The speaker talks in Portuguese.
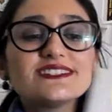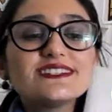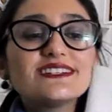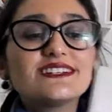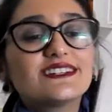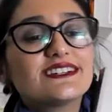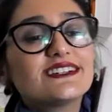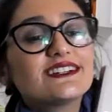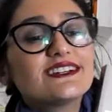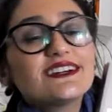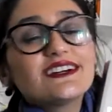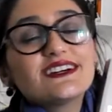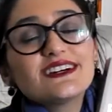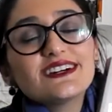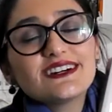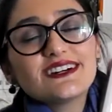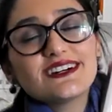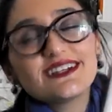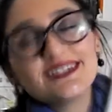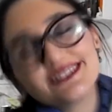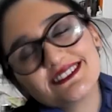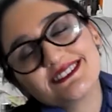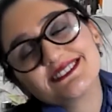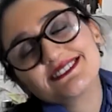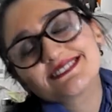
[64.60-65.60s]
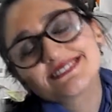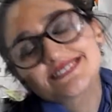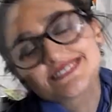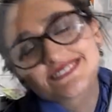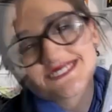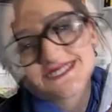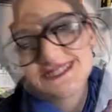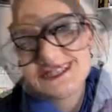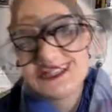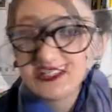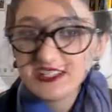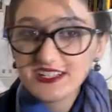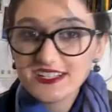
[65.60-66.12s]
e na
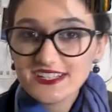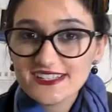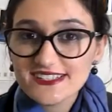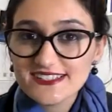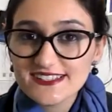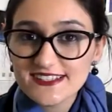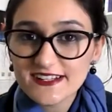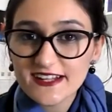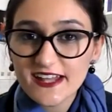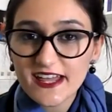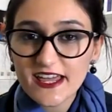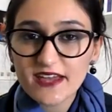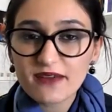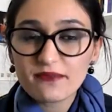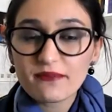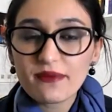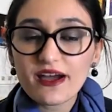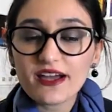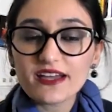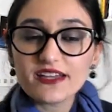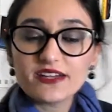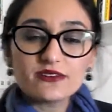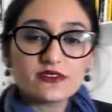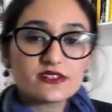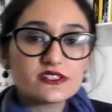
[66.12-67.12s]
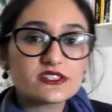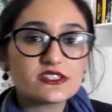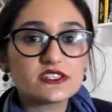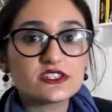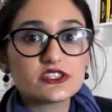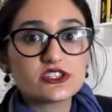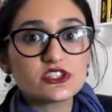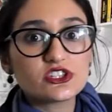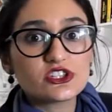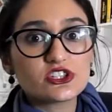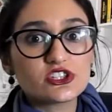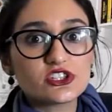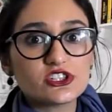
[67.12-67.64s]
categoria cinema eu
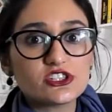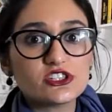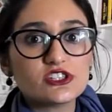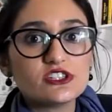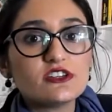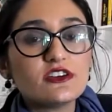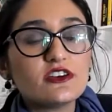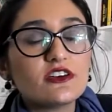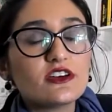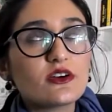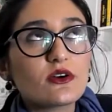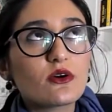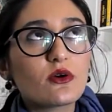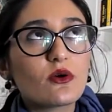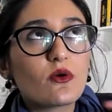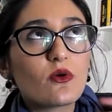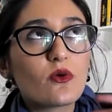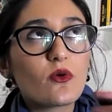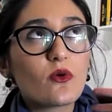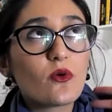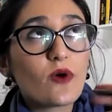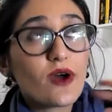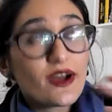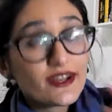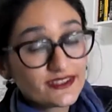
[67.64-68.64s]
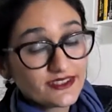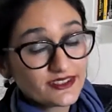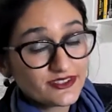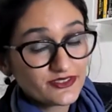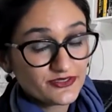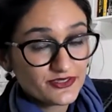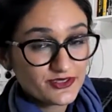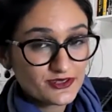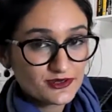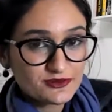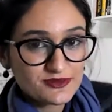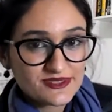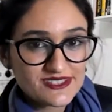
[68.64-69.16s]
assisti quatro
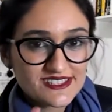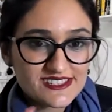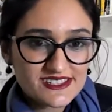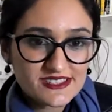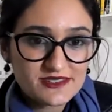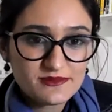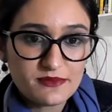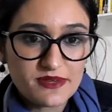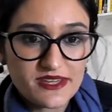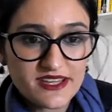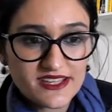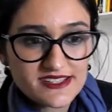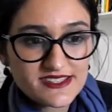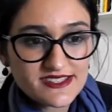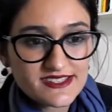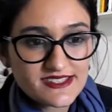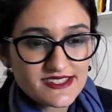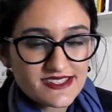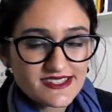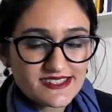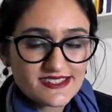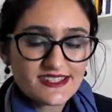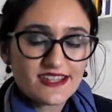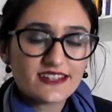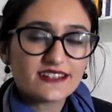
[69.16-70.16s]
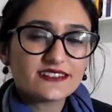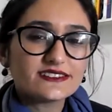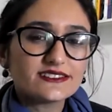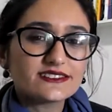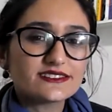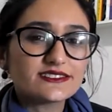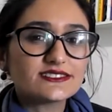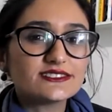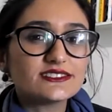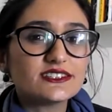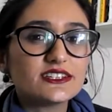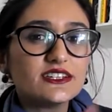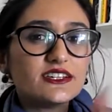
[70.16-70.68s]
filmes esse mês,
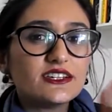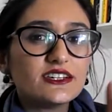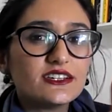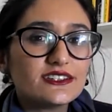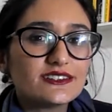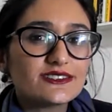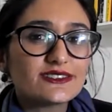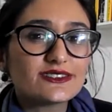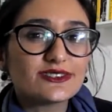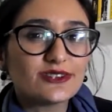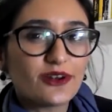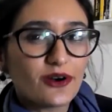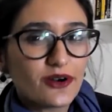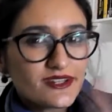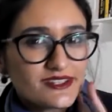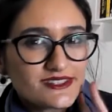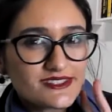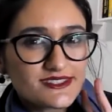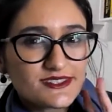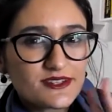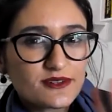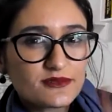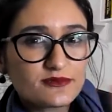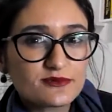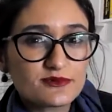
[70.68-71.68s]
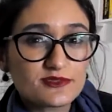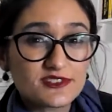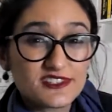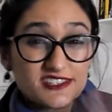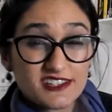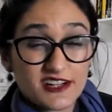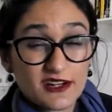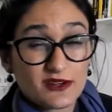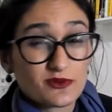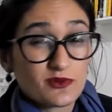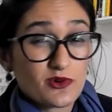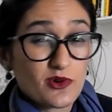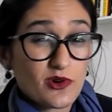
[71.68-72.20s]
sendo que dois são do
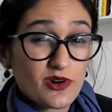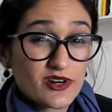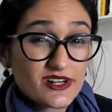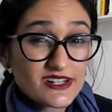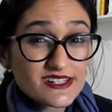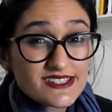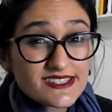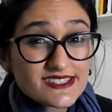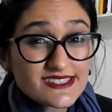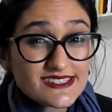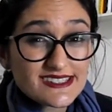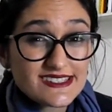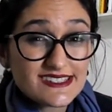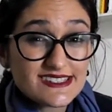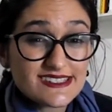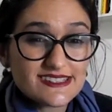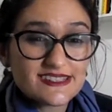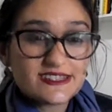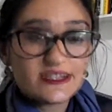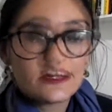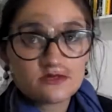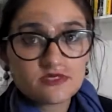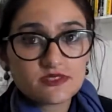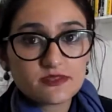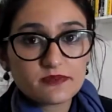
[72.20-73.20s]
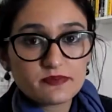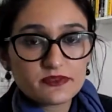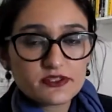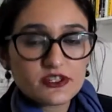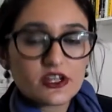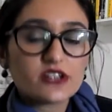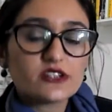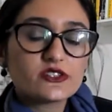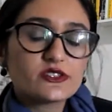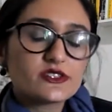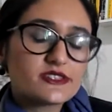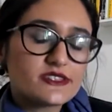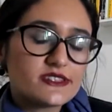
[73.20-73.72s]
Star Wars e são os
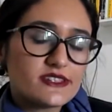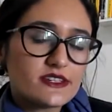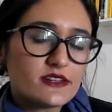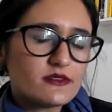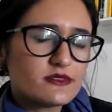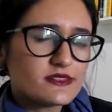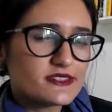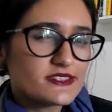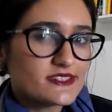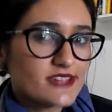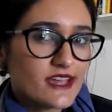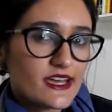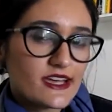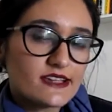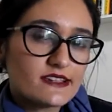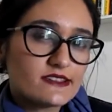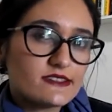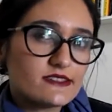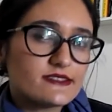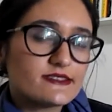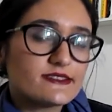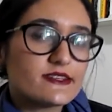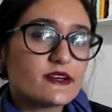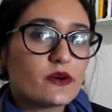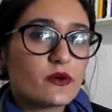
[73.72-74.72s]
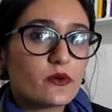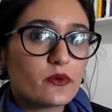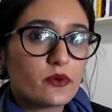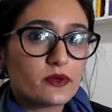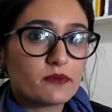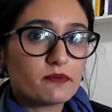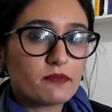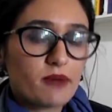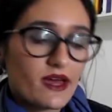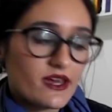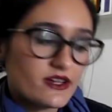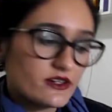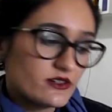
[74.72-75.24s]
episódios 5 e 6, então o
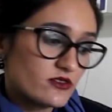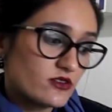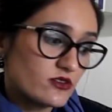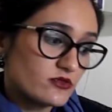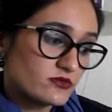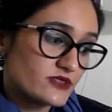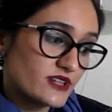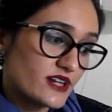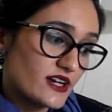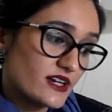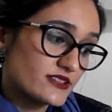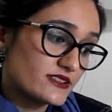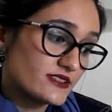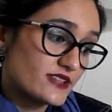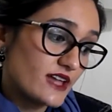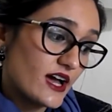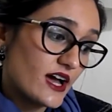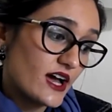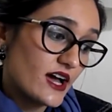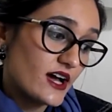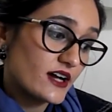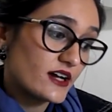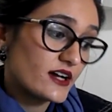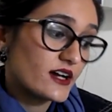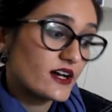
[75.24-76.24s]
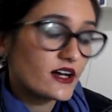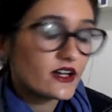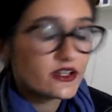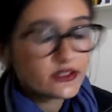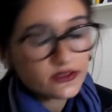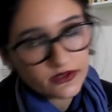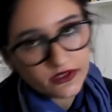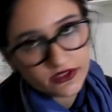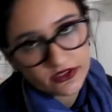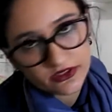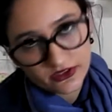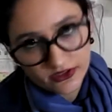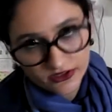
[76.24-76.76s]
Império Contra-Ataca
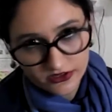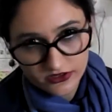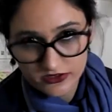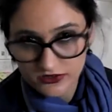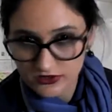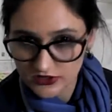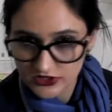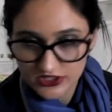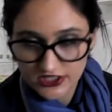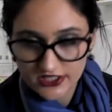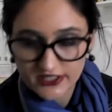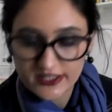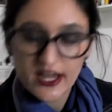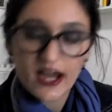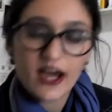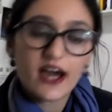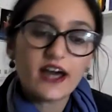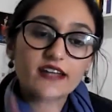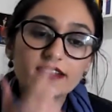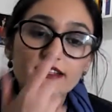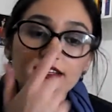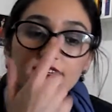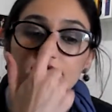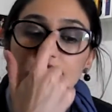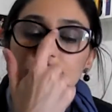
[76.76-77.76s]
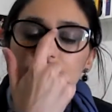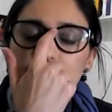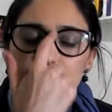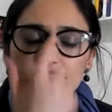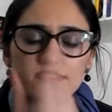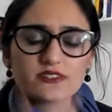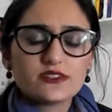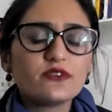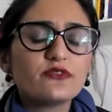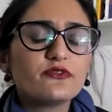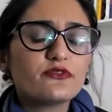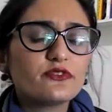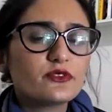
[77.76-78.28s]
e o Retorno do Jedi.
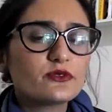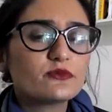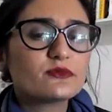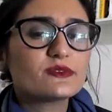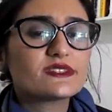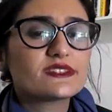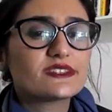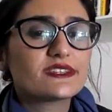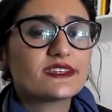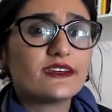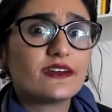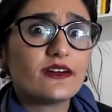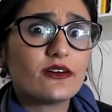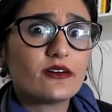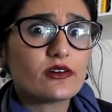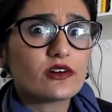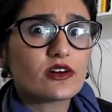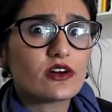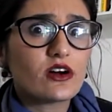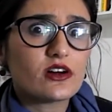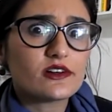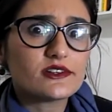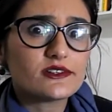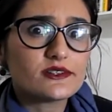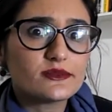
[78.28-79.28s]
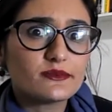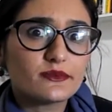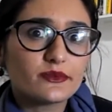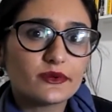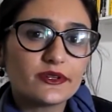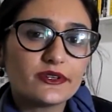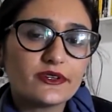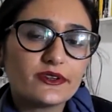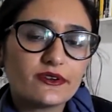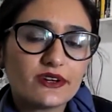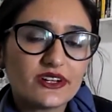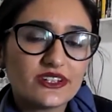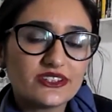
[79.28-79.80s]
São filmes que eu gosto
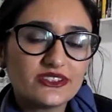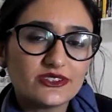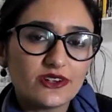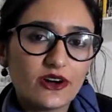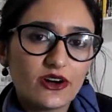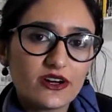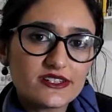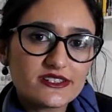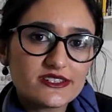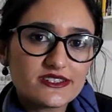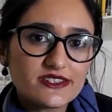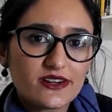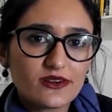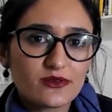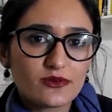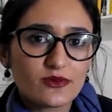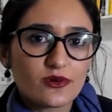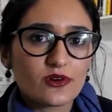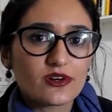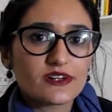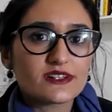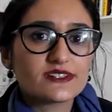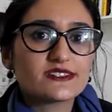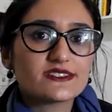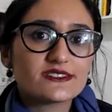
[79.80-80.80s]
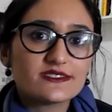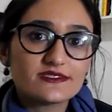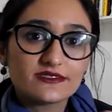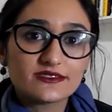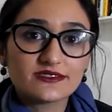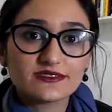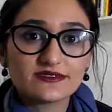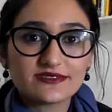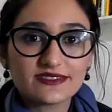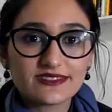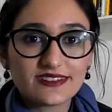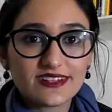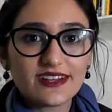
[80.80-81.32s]
muito, eu adoro Star Wars,
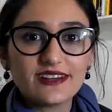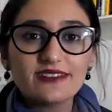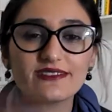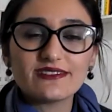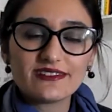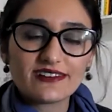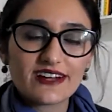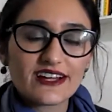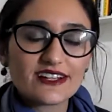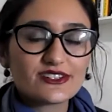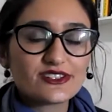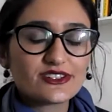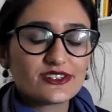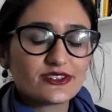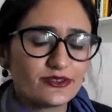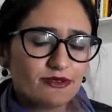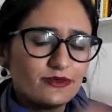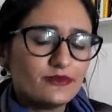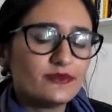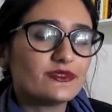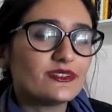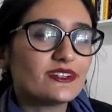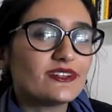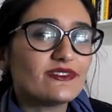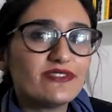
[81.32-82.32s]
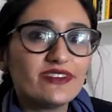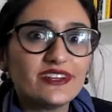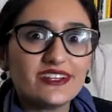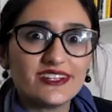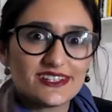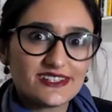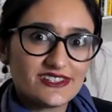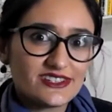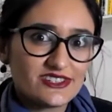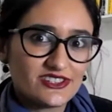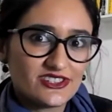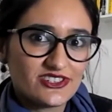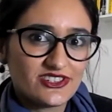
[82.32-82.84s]
então eu acho que todo mundo
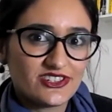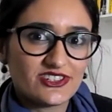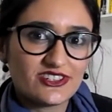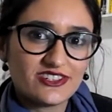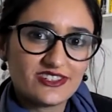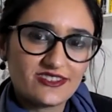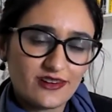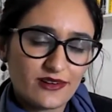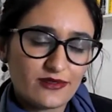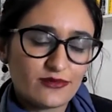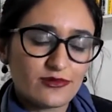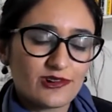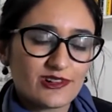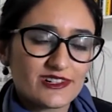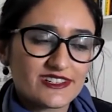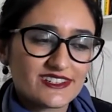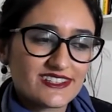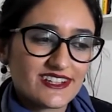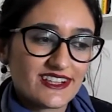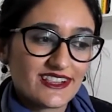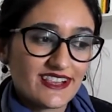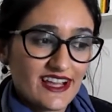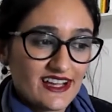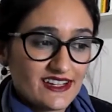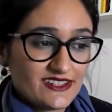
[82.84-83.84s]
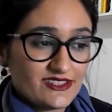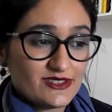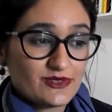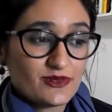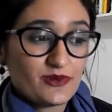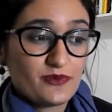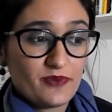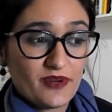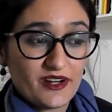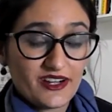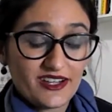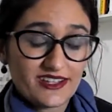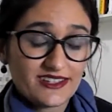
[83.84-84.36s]
deveria assistir Star Wars
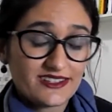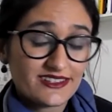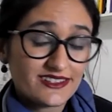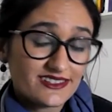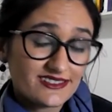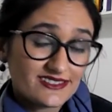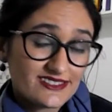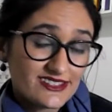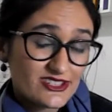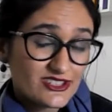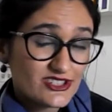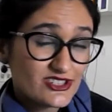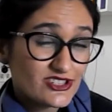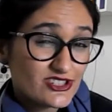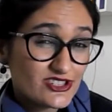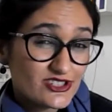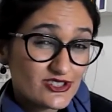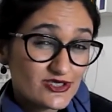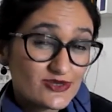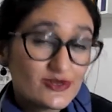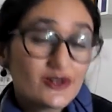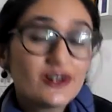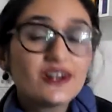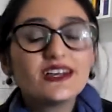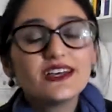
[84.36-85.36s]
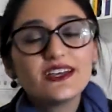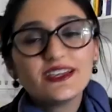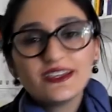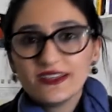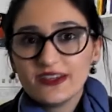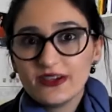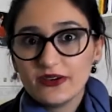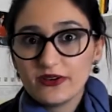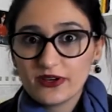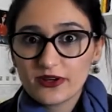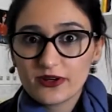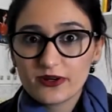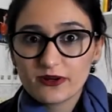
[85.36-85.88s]
clássico, pra quem ainda não assistiu,
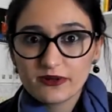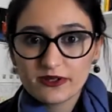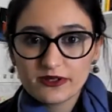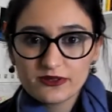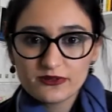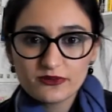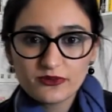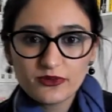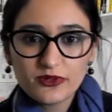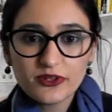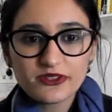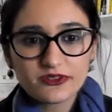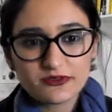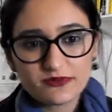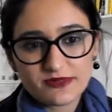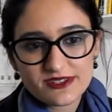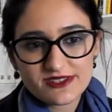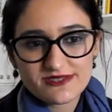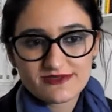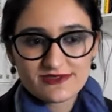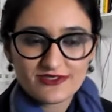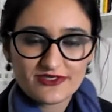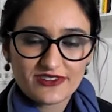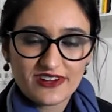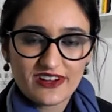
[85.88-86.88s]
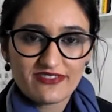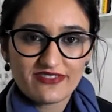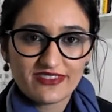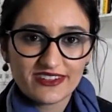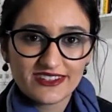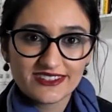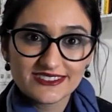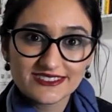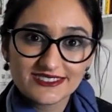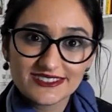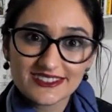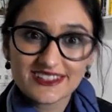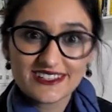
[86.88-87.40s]
eu recomendo muito, mas não vou ficar
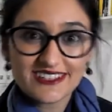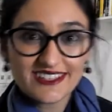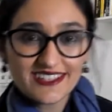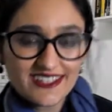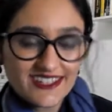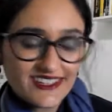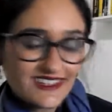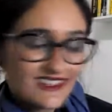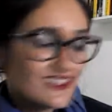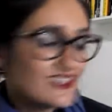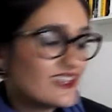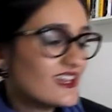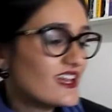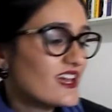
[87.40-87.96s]
falando aqui.